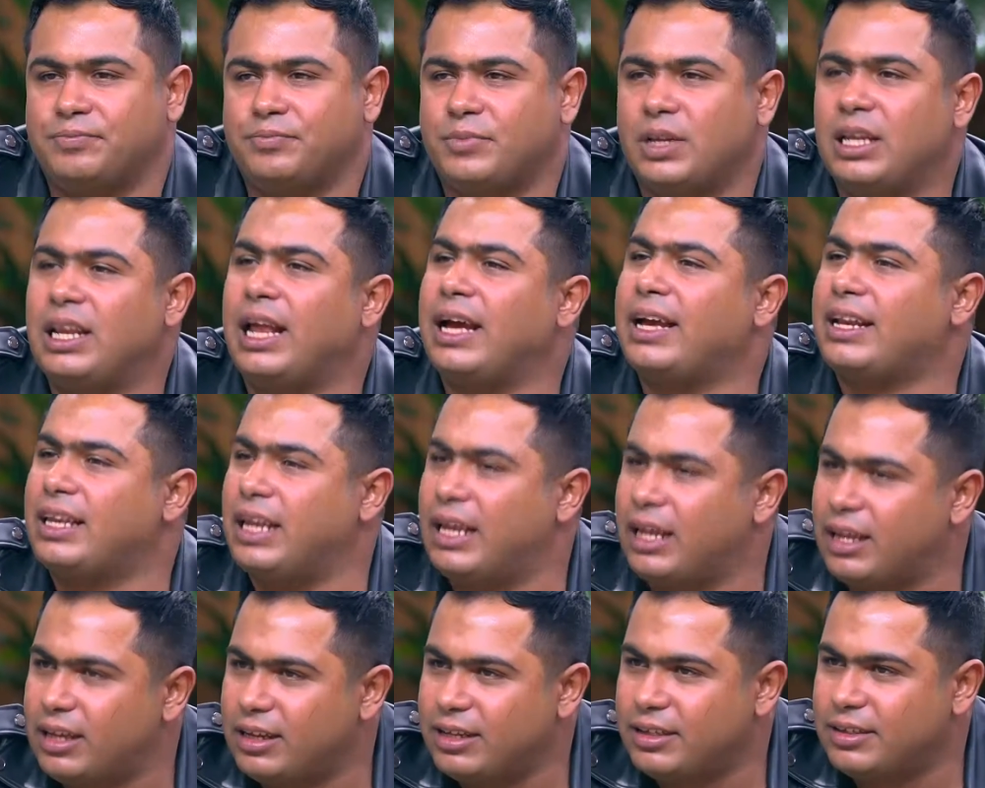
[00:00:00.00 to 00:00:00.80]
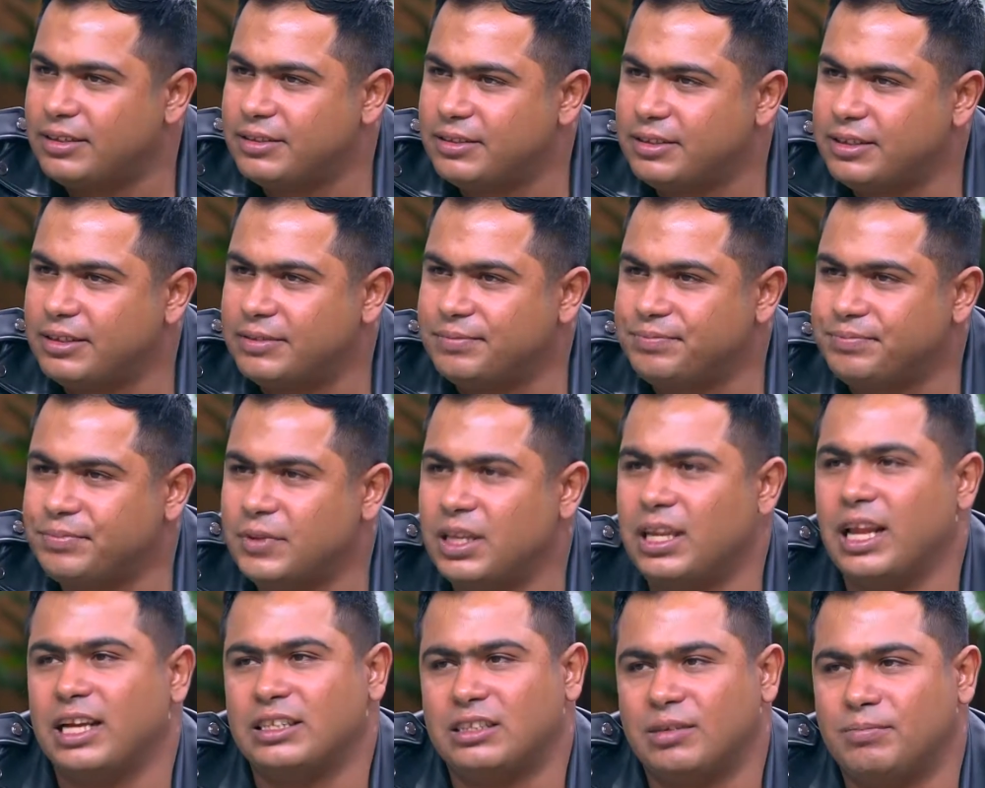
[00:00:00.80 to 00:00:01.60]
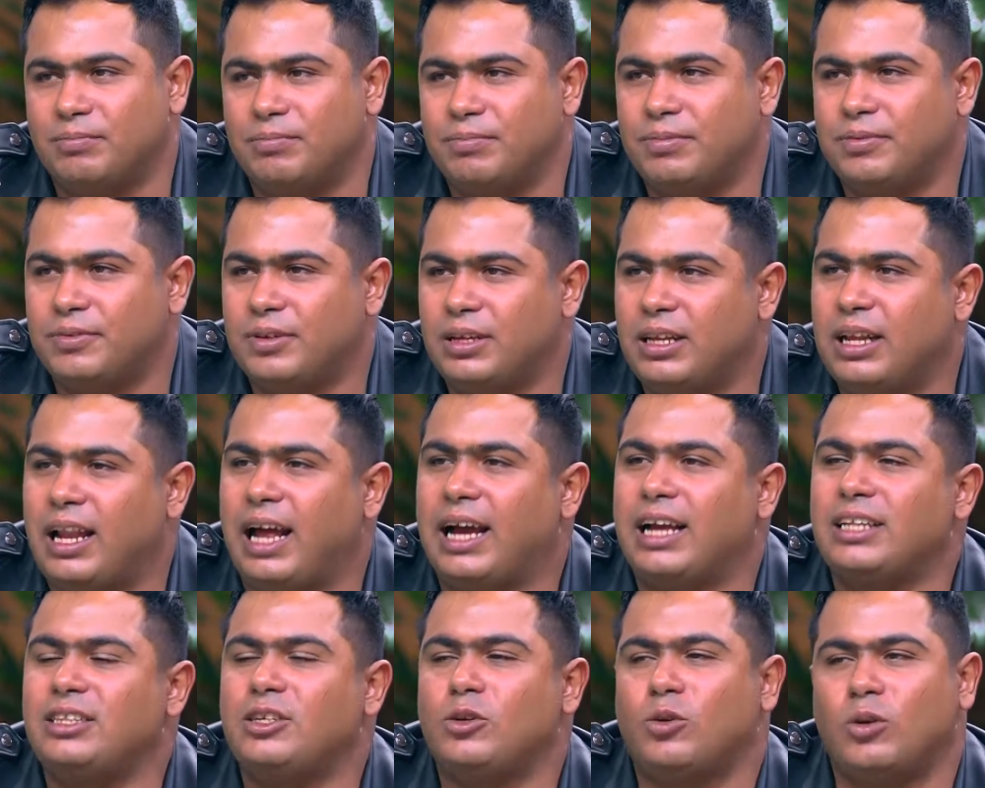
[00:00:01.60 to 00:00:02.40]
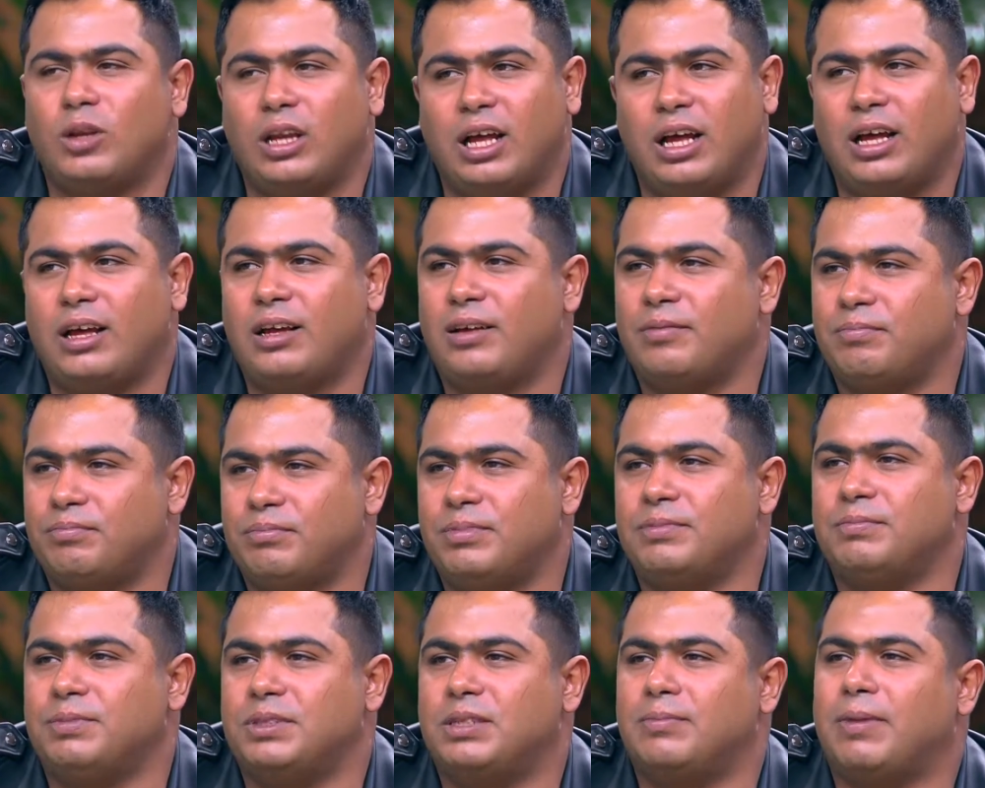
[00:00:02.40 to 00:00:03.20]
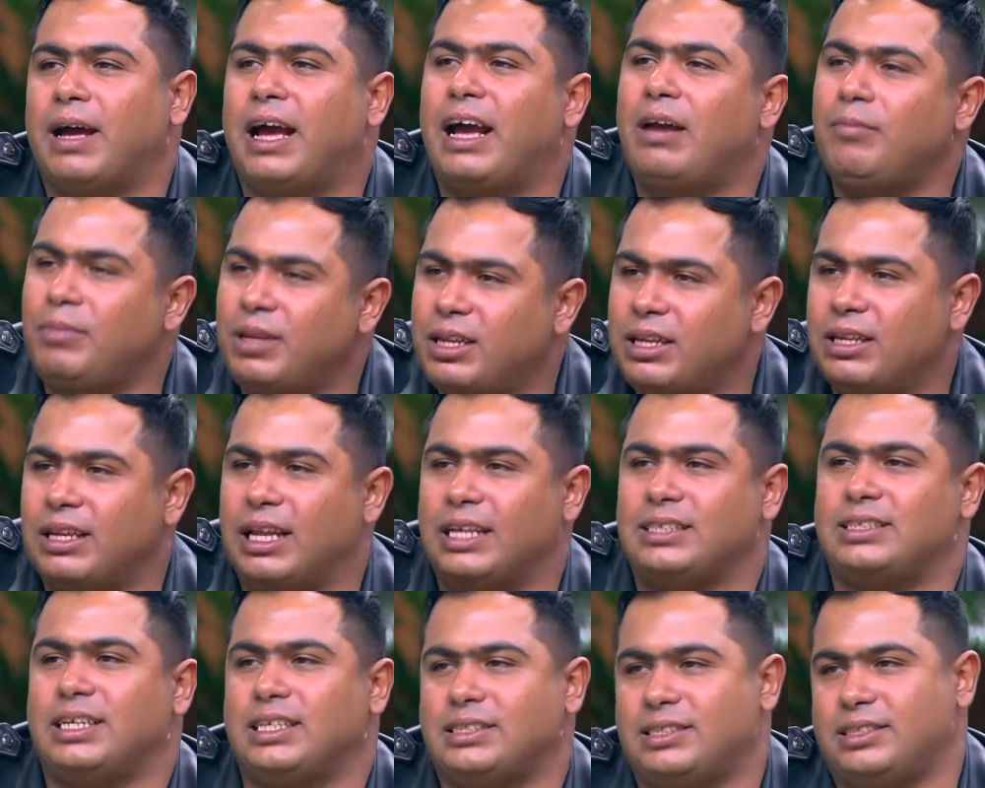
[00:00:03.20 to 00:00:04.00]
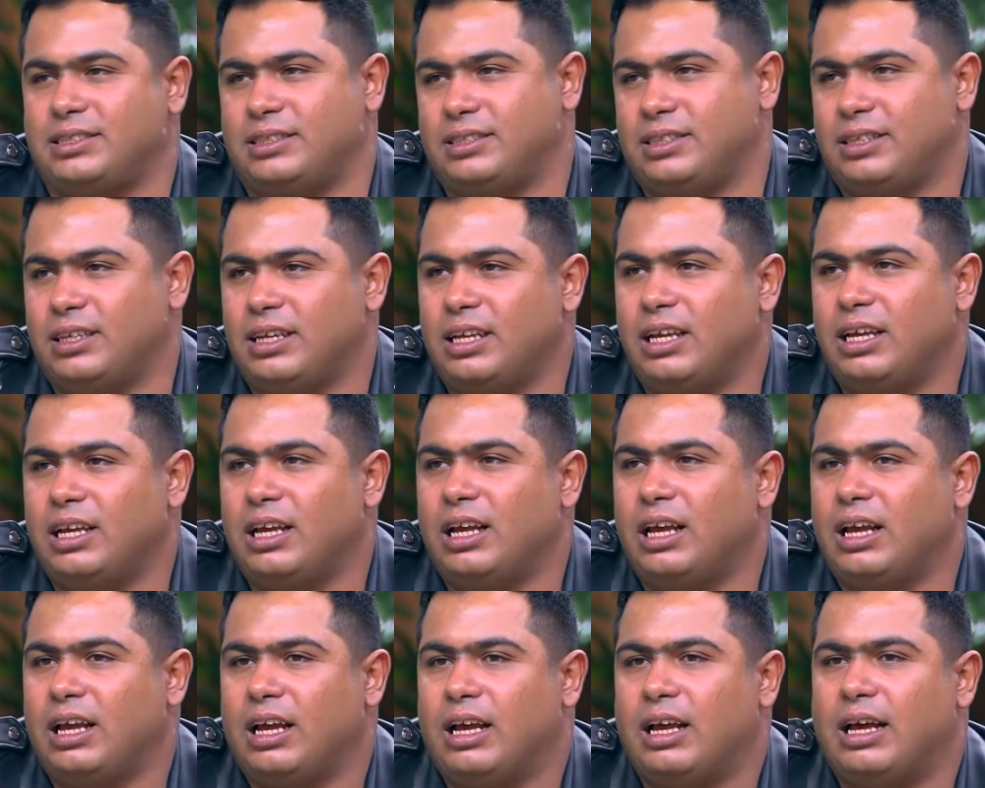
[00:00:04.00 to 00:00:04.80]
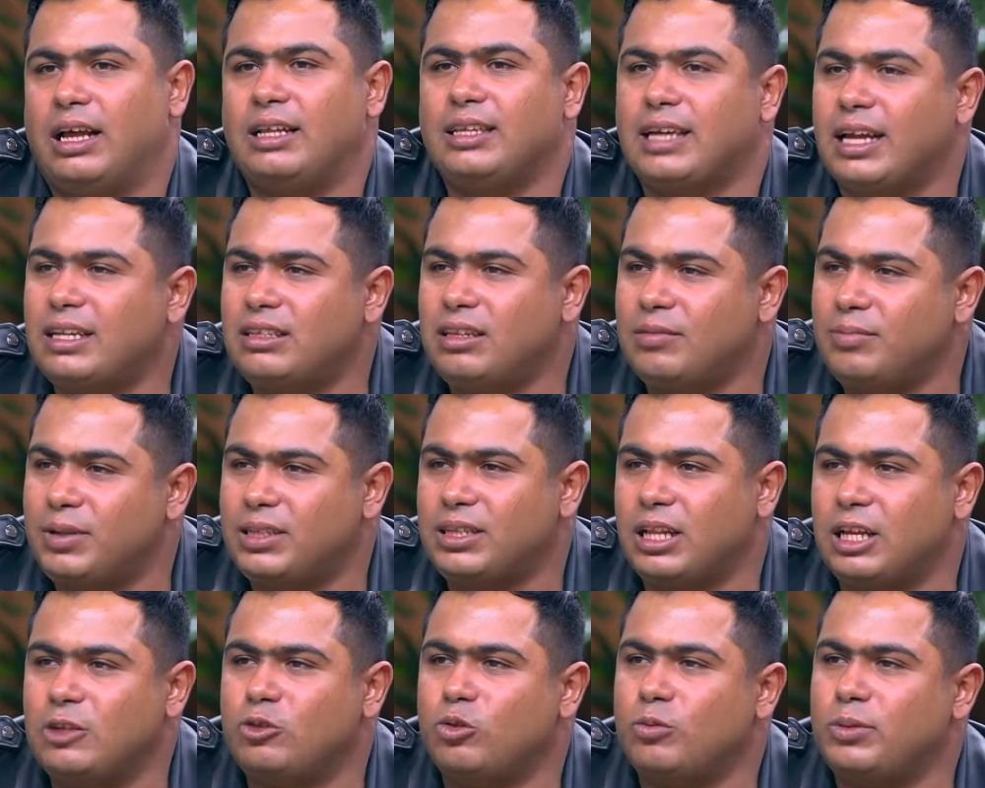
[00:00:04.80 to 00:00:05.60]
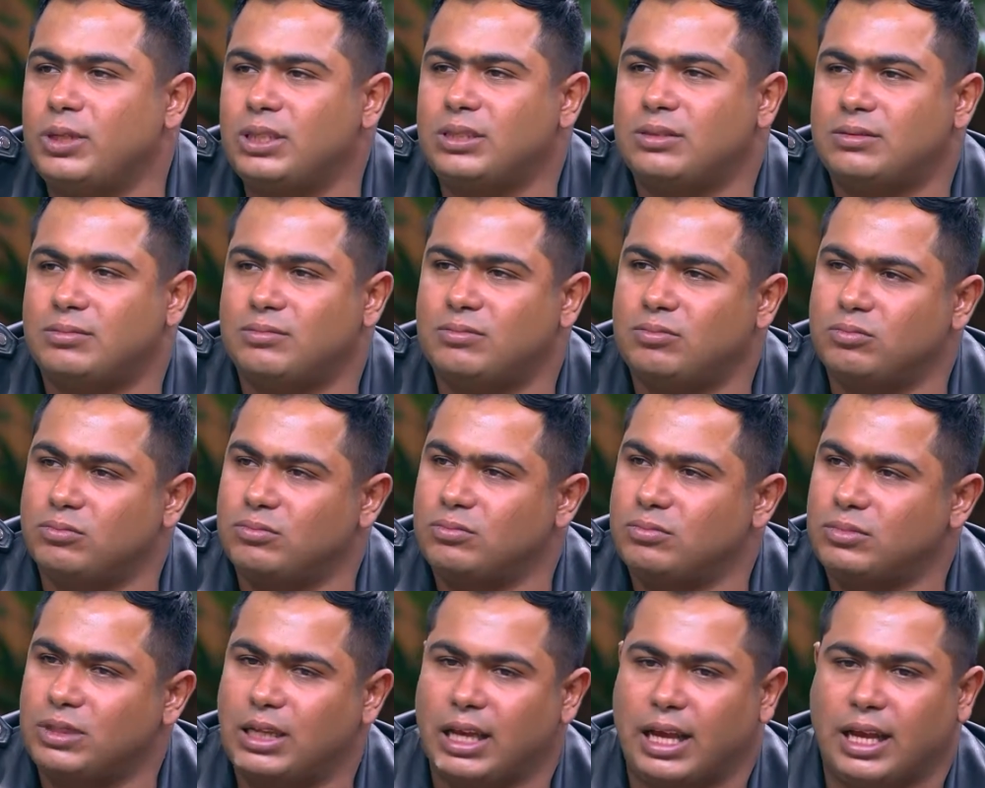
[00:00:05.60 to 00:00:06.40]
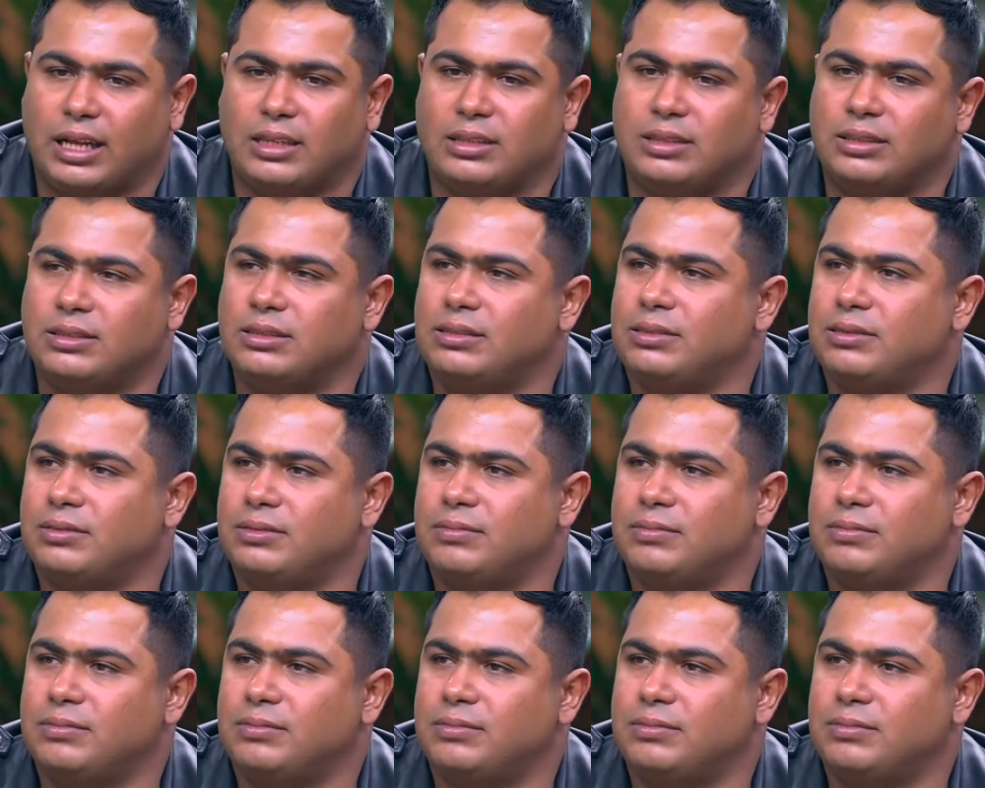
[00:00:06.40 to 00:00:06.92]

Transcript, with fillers: الاخلاق الادب الحاجات دي كلها بتبقى عامل اساسي اه انا دخلت البيت لقيته بيت يعني